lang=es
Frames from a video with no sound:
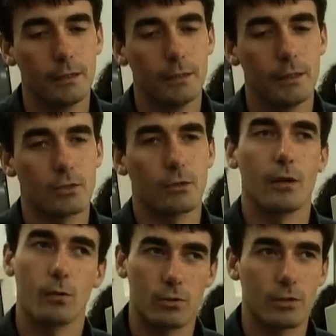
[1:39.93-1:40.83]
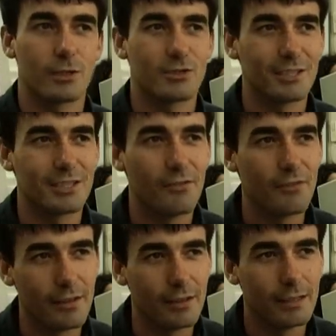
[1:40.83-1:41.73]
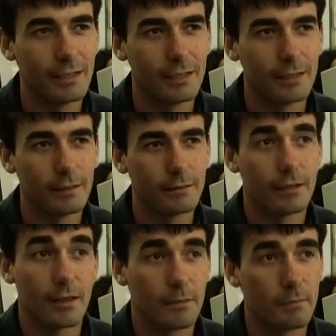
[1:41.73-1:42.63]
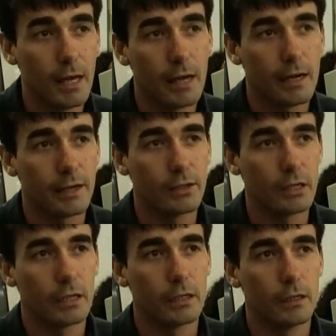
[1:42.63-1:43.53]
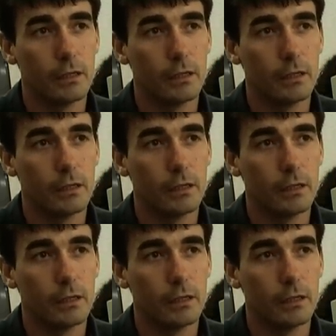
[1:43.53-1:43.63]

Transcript: y eso en algunos casos es difícil de, aceptar. Hay gente que,